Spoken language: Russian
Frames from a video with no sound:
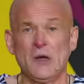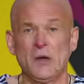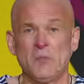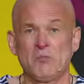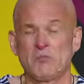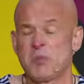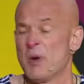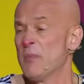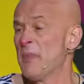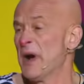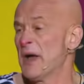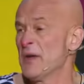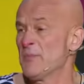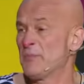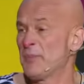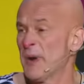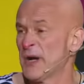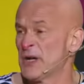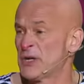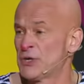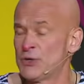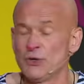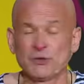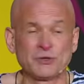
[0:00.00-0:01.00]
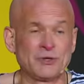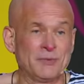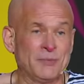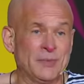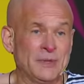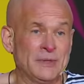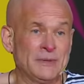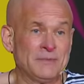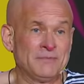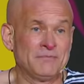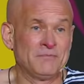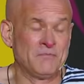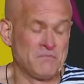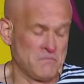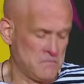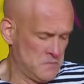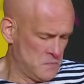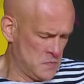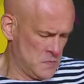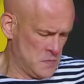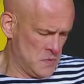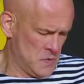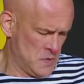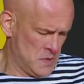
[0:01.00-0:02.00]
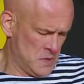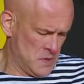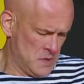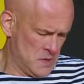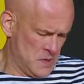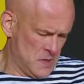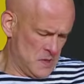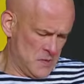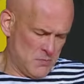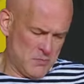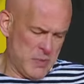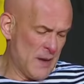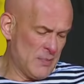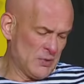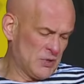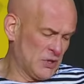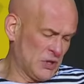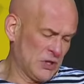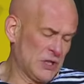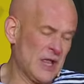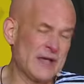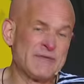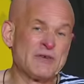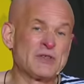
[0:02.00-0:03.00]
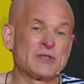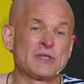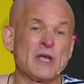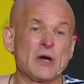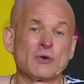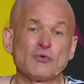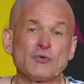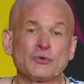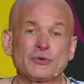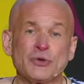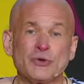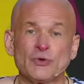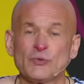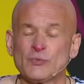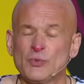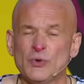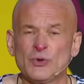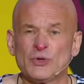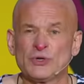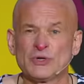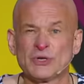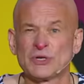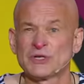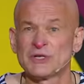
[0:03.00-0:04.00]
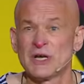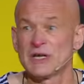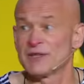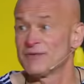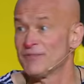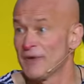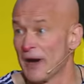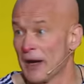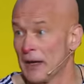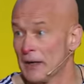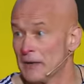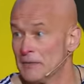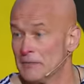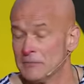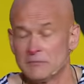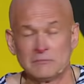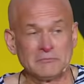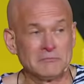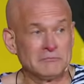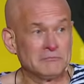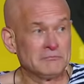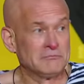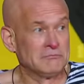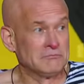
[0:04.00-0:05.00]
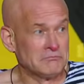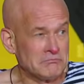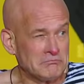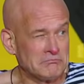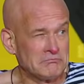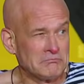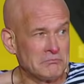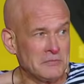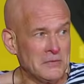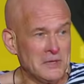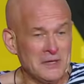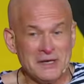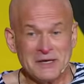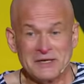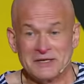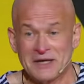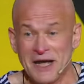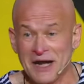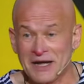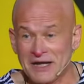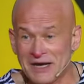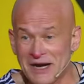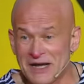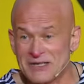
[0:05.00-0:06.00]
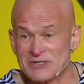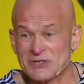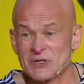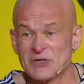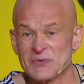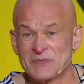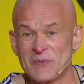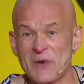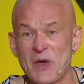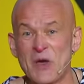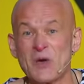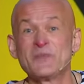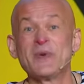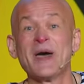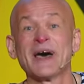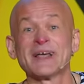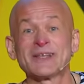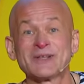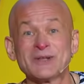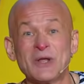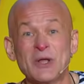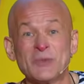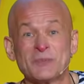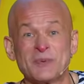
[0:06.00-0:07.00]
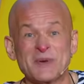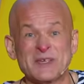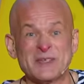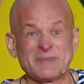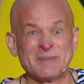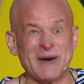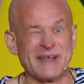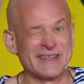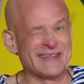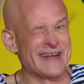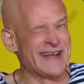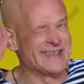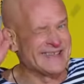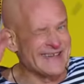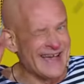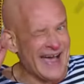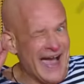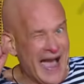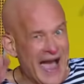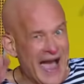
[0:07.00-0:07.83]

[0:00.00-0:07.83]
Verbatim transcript: По моим посчетам, бабочек ловить на хуторе он будет часа два. Как раз успею биатлон посмотреть.